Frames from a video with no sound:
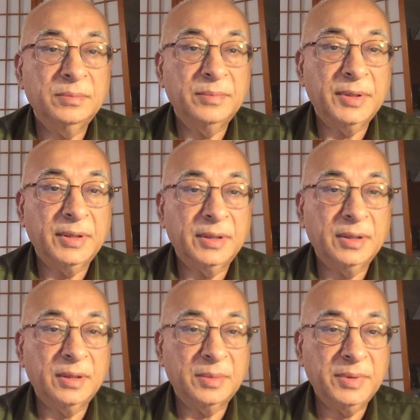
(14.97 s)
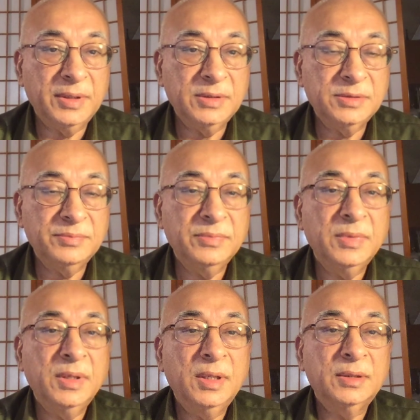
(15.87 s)
मेडिकल हर्बलिज्म
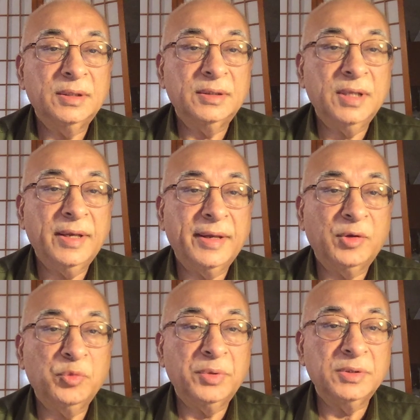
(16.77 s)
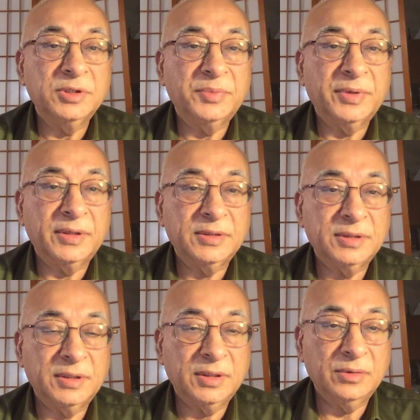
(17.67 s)
तथा एक्यूपंक्चर प्रैक्टिस
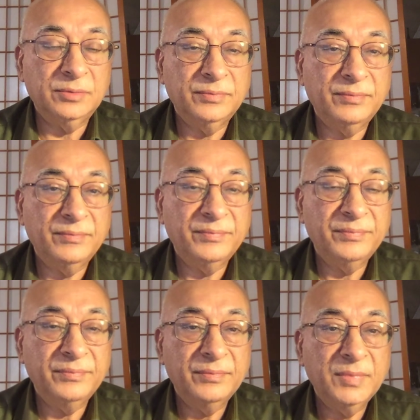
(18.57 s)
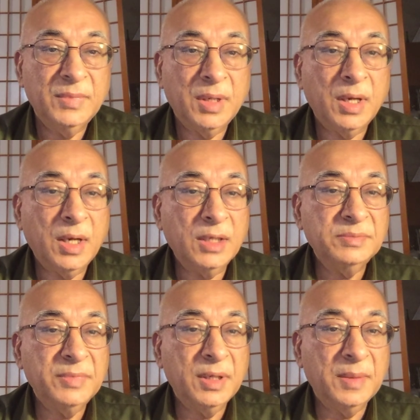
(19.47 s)
करता हूँ आज
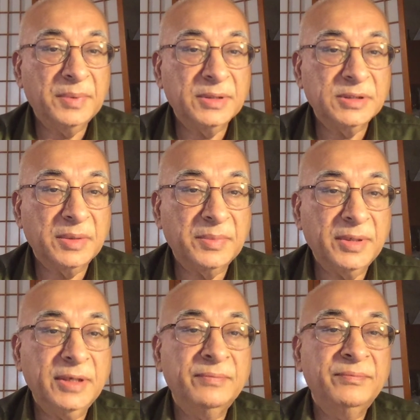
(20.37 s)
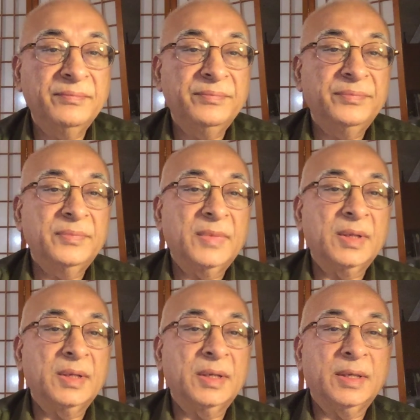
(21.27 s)
मैं आपके सामने
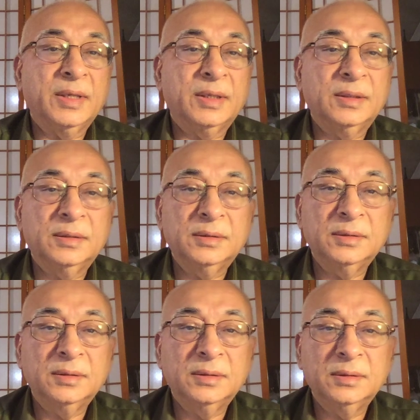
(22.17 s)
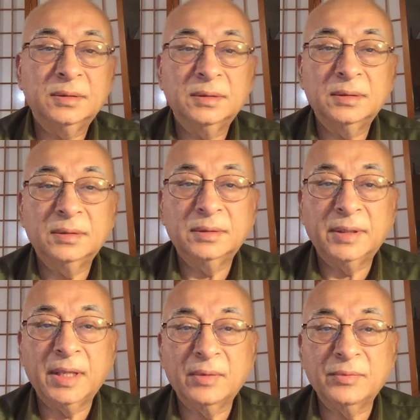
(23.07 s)
एक
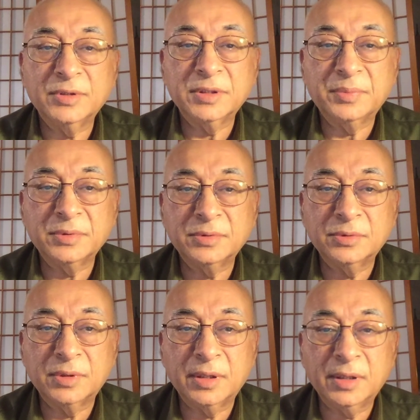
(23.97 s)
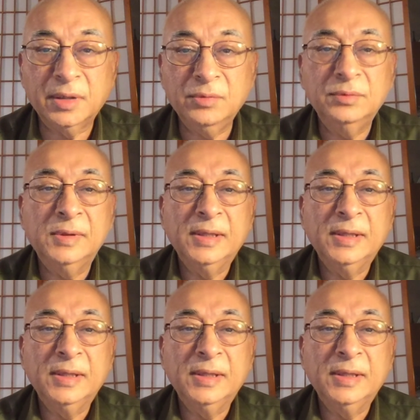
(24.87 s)
नया विषय प्रस्तुत कर रहा हूँ